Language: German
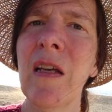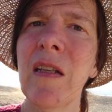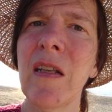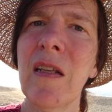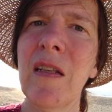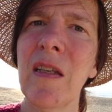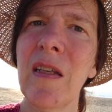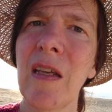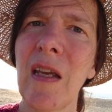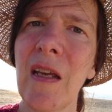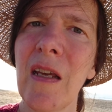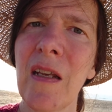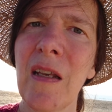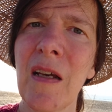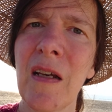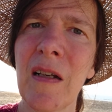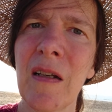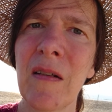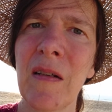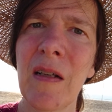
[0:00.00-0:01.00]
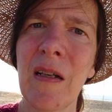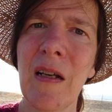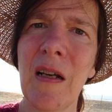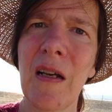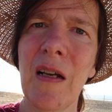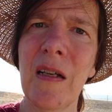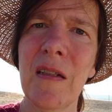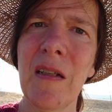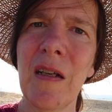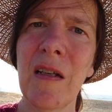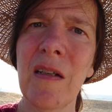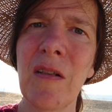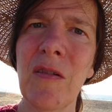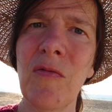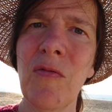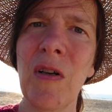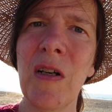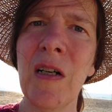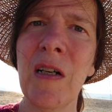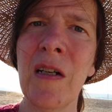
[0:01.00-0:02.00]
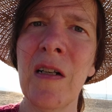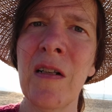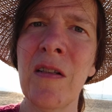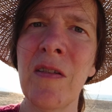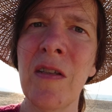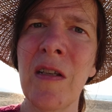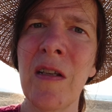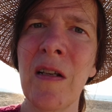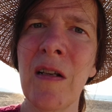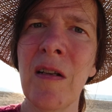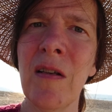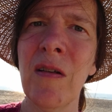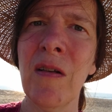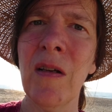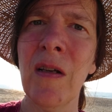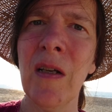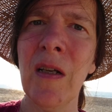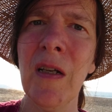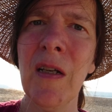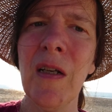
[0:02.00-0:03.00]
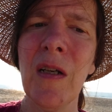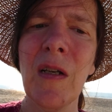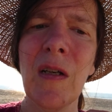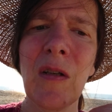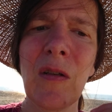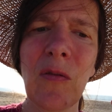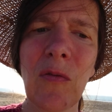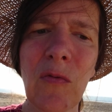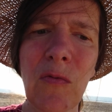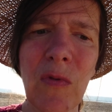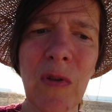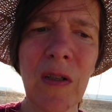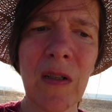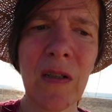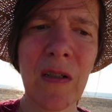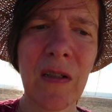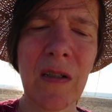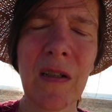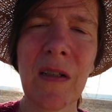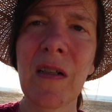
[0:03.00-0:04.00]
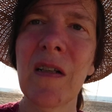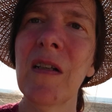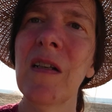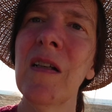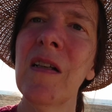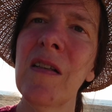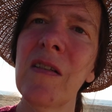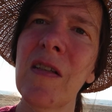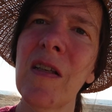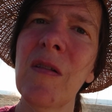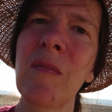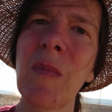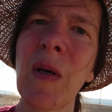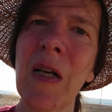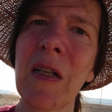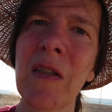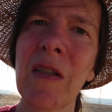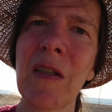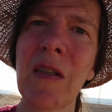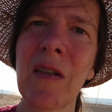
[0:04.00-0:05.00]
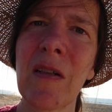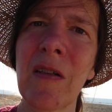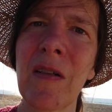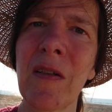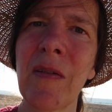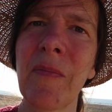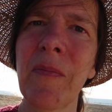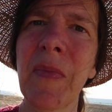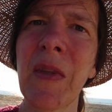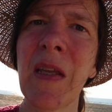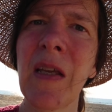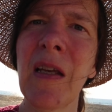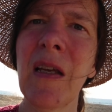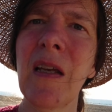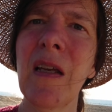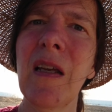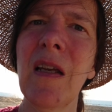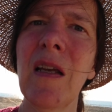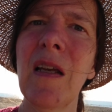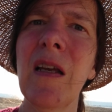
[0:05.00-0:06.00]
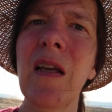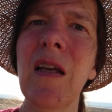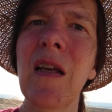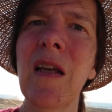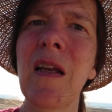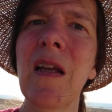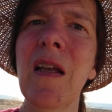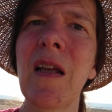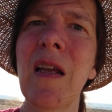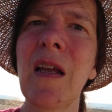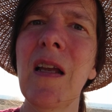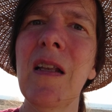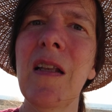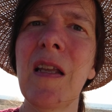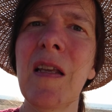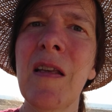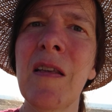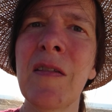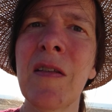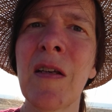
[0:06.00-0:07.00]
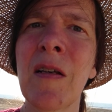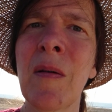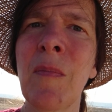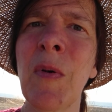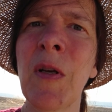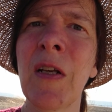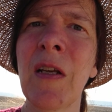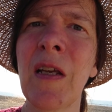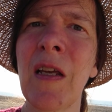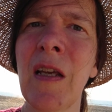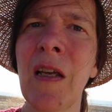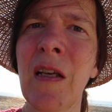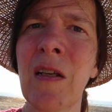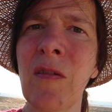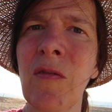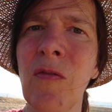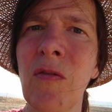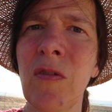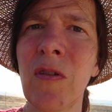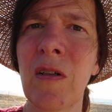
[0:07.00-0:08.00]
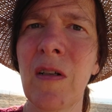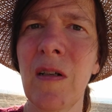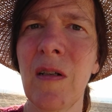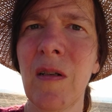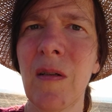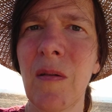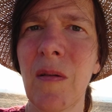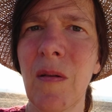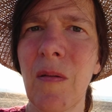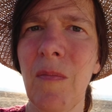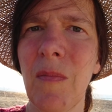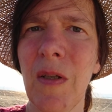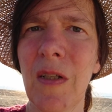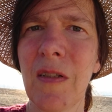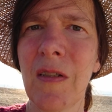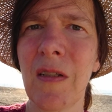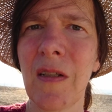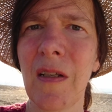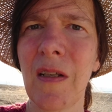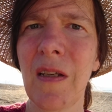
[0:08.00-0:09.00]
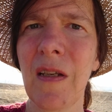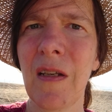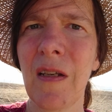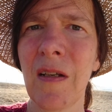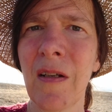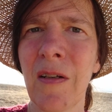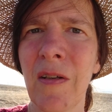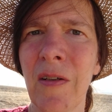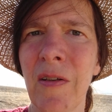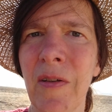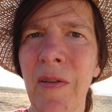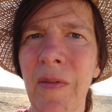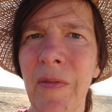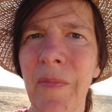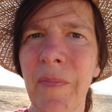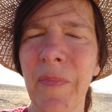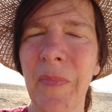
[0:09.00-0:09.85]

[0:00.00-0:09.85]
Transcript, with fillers: denn jeder hat eine Dualseele, nur sind manche in dieser Begegnung mit ihr,